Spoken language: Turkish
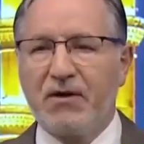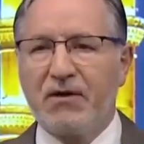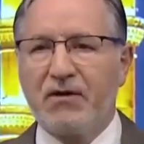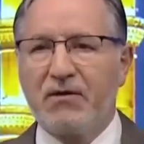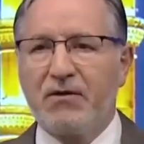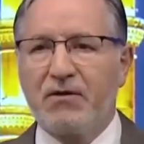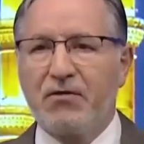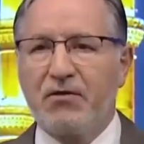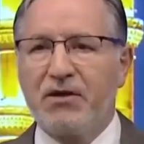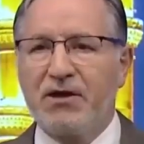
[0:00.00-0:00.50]

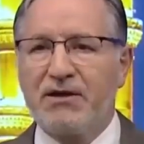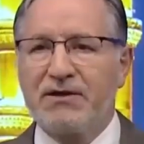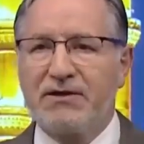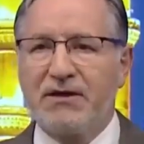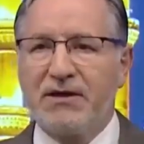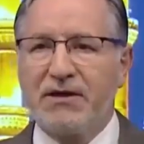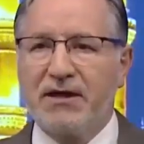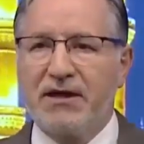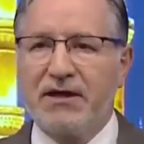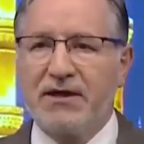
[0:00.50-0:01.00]

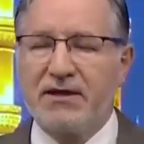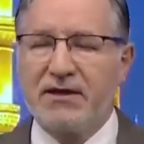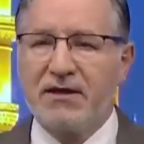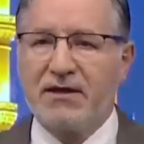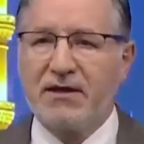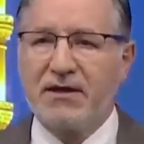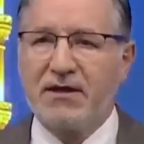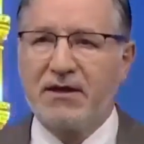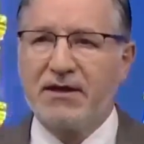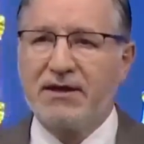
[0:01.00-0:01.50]
Dolayısıyla
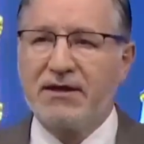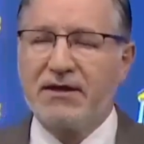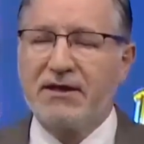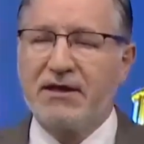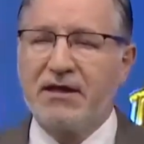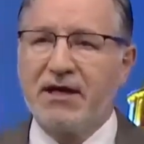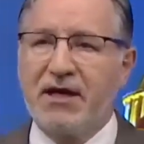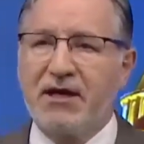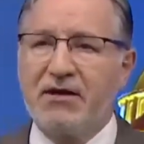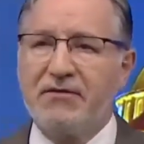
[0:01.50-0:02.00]

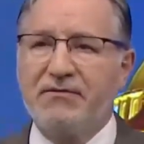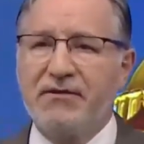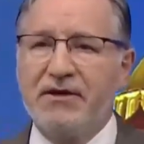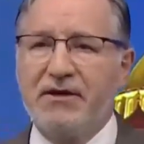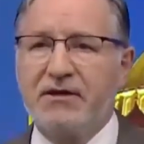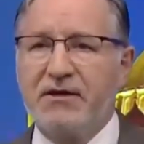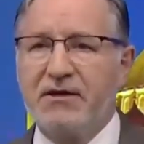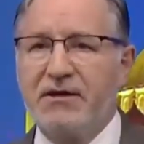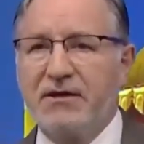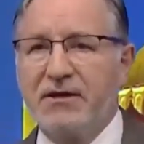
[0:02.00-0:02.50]
kafir
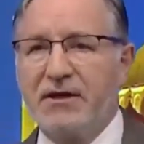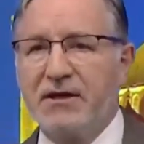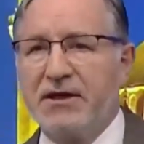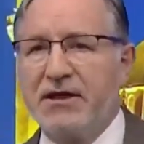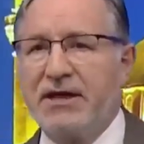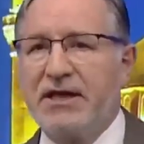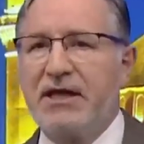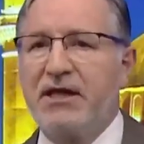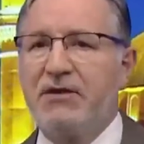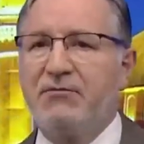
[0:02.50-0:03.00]

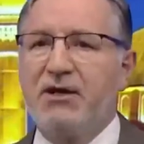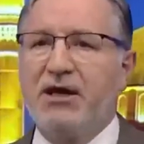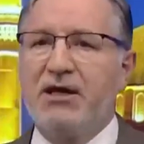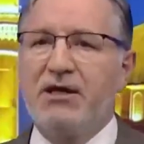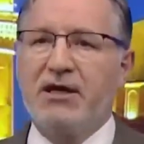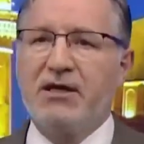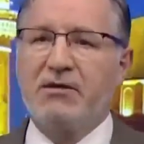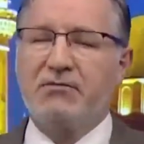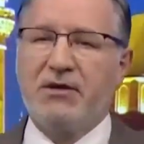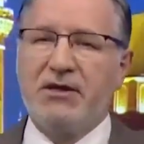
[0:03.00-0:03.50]
iman
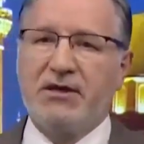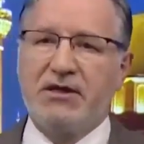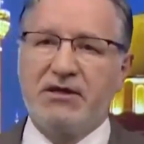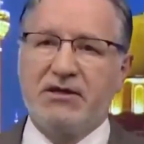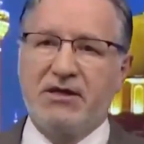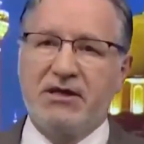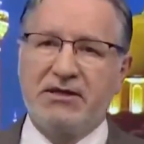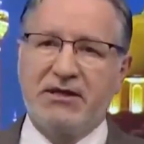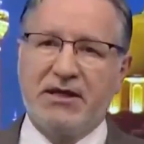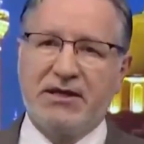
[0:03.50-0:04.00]

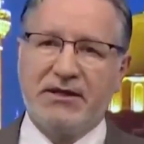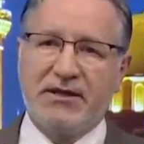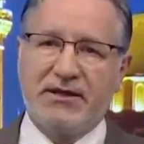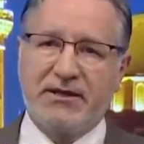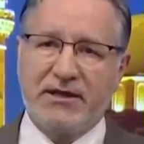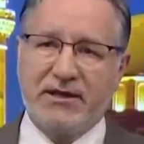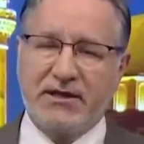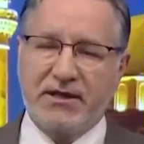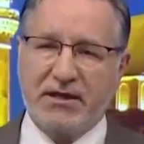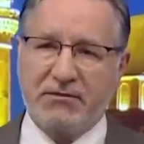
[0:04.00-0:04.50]
etmedikçe cennete
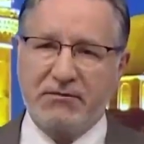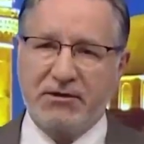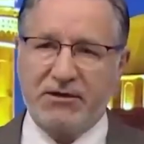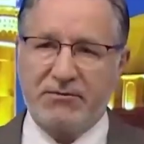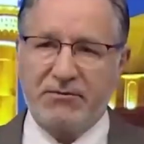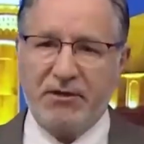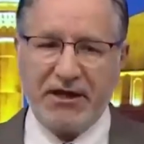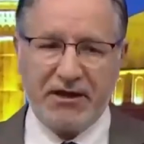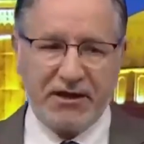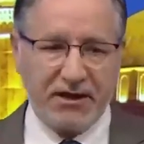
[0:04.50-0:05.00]
giremez.
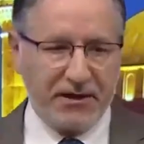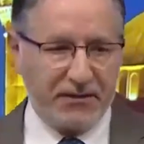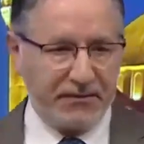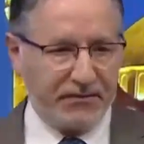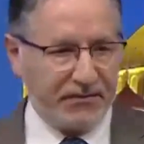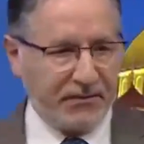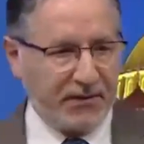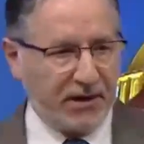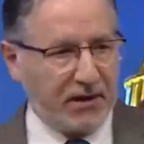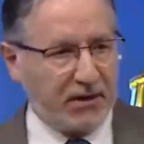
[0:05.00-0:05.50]
Peki
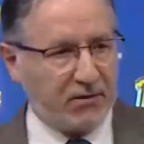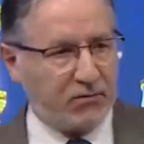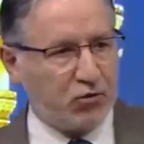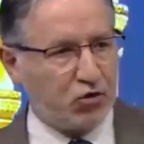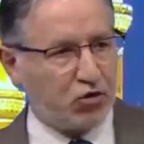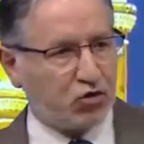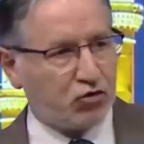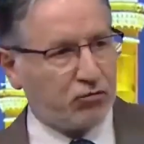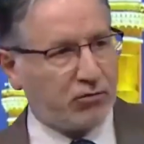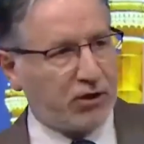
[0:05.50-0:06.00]

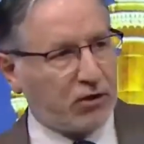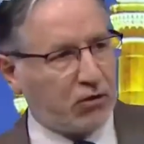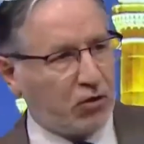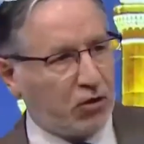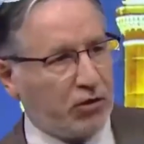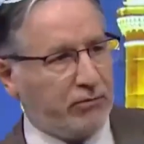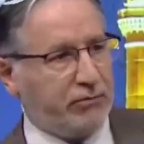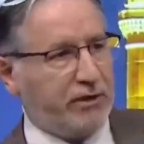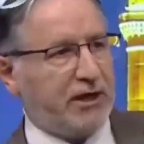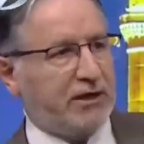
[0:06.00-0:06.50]
Müslüman
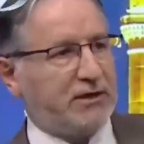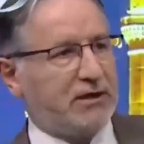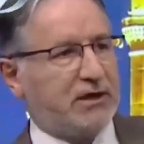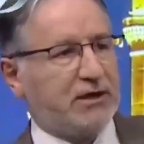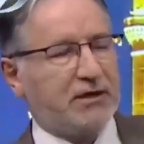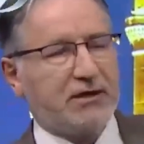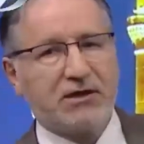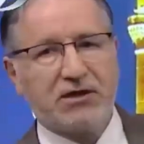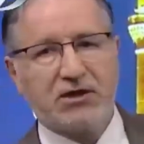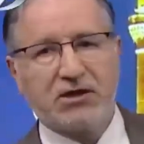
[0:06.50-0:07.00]

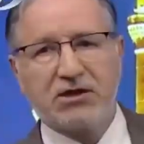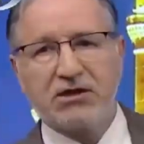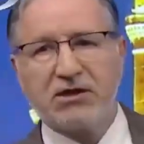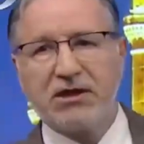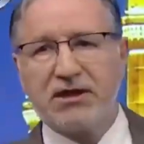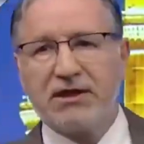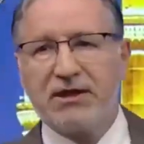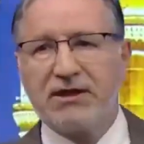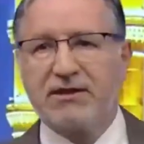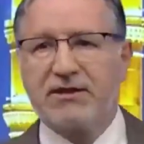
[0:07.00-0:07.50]
olmayanların
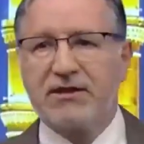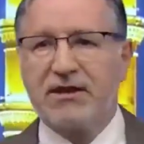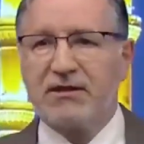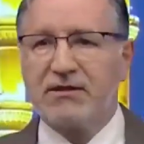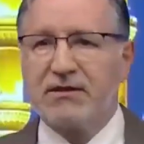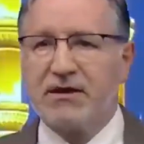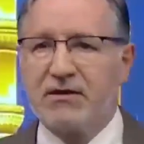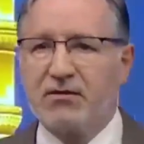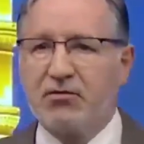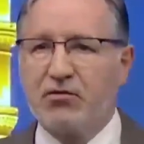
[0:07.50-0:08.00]
dışındaki
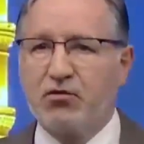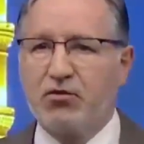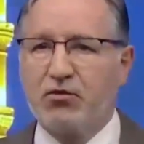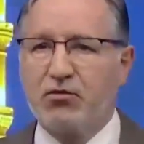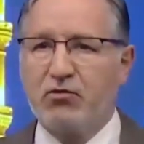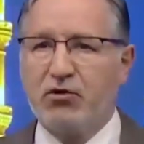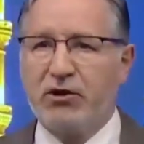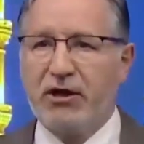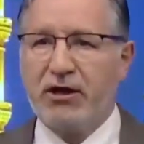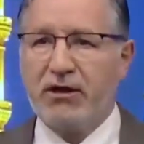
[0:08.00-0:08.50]
insanların
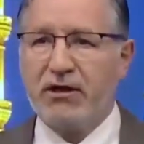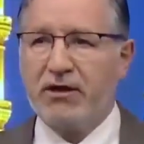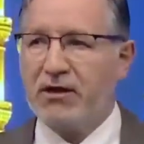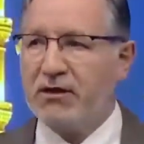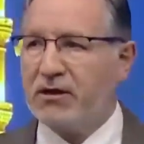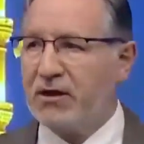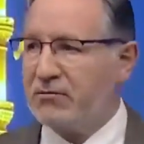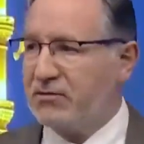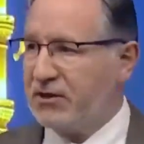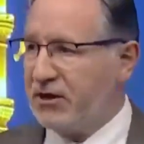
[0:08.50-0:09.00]
durumu ne?
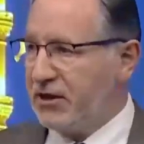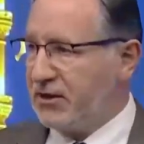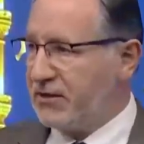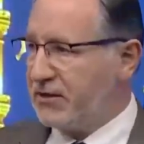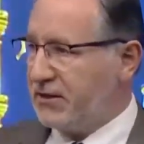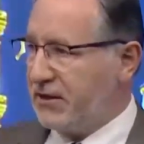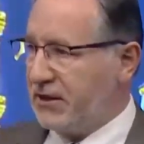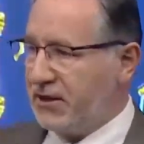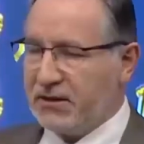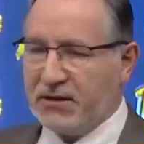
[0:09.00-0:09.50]
Adam
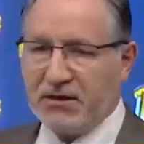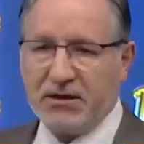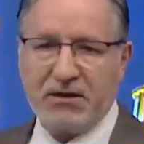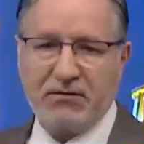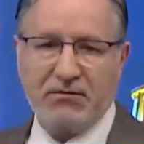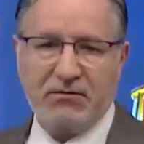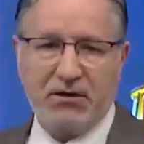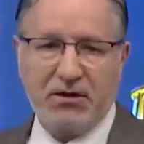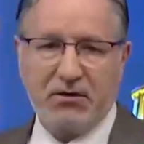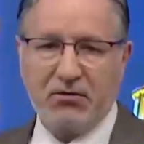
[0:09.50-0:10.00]
Hristiyan, adam
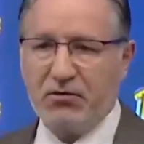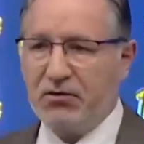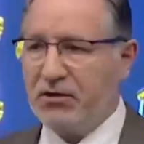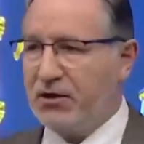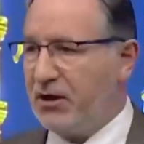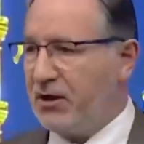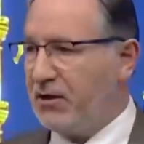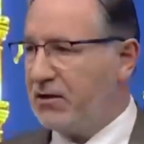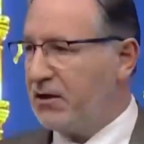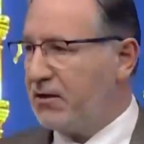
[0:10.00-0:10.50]
Yahudi,
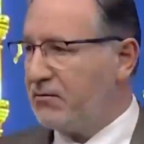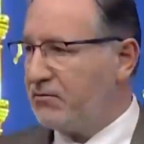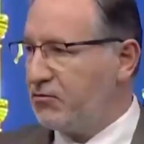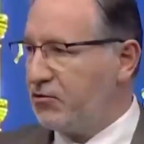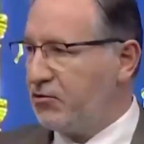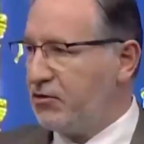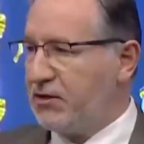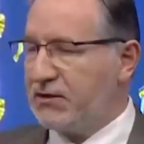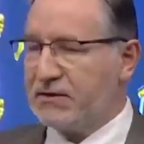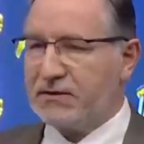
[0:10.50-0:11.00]
adam
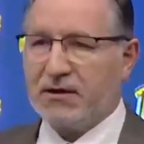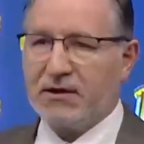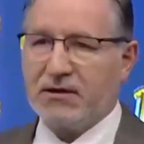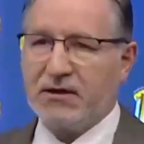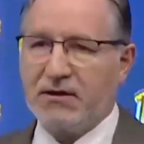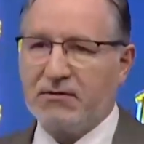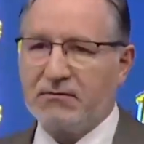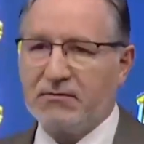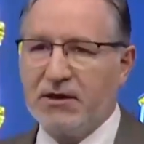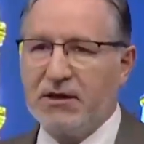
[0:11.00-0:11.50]
Budist,
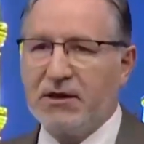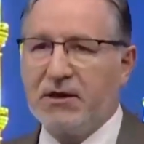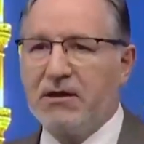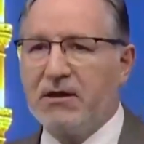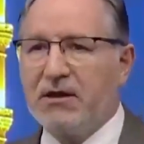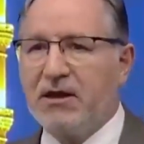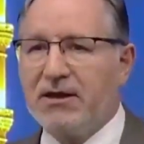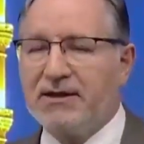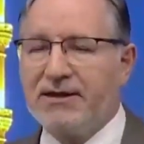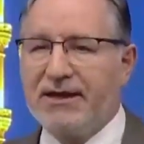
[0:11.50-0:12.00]
adam
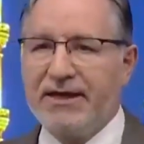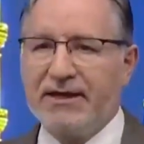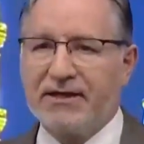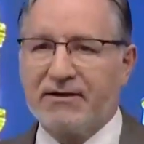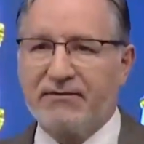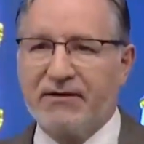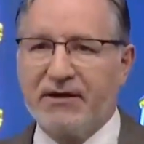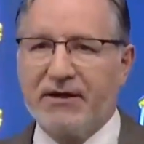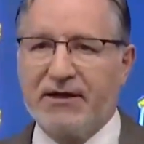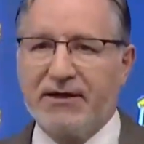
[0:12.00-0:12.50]
ateist
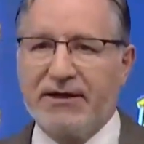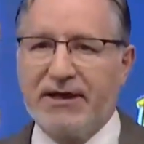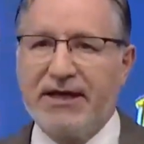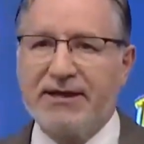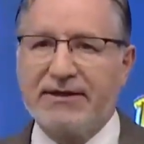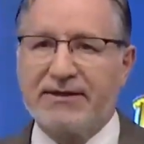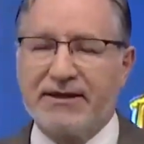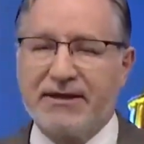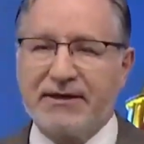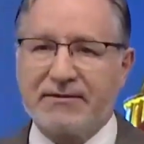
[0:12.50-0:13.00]
falan
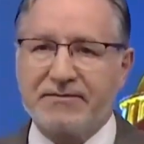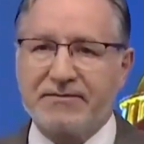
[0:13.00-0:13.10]
neyse.